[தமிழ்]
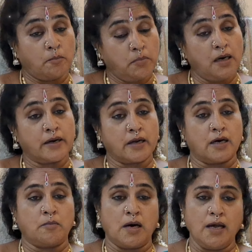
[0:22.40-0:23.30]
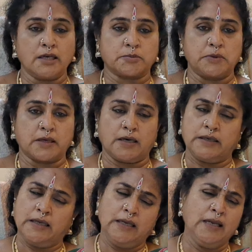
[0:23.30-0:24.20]
அம்பாள் இருக்கா மகாலட்சுமி இருக்கா
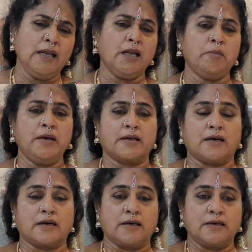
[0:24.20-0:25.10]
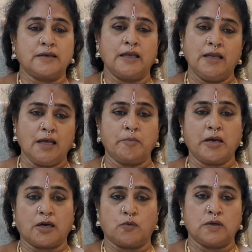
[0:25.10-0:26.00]
எல்லாருமே இருக்காங்க
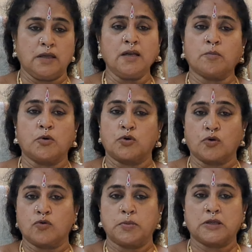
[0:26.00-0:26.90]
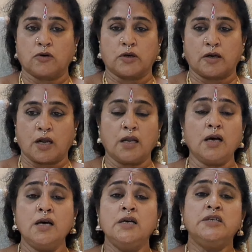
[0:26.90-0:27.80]
எல்லாருமே கடவுள் தான் நம்ம ஒரு ஒரு ரூபத்தில் கொண்டாடுறோம்
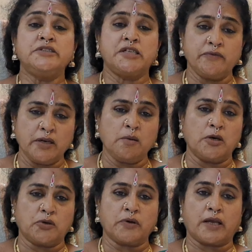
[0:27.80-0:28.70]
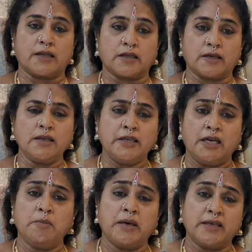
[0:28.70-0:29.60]
ஆனால் சிவனை மட்டும் நீங்கள் எடுத்துக்கிட்டீங்கன்னா
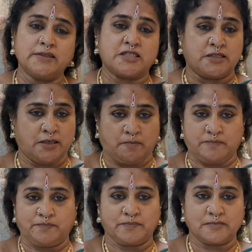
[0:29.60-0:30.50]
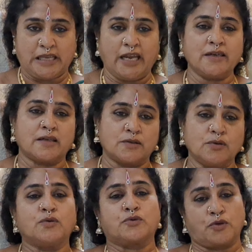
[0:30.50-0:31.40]
எளிமையின் சின்னம்
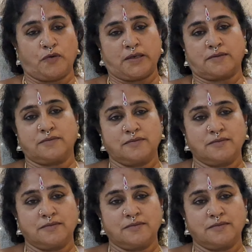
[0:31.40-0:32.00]
கேட்டதும் கொடுத்துருவார்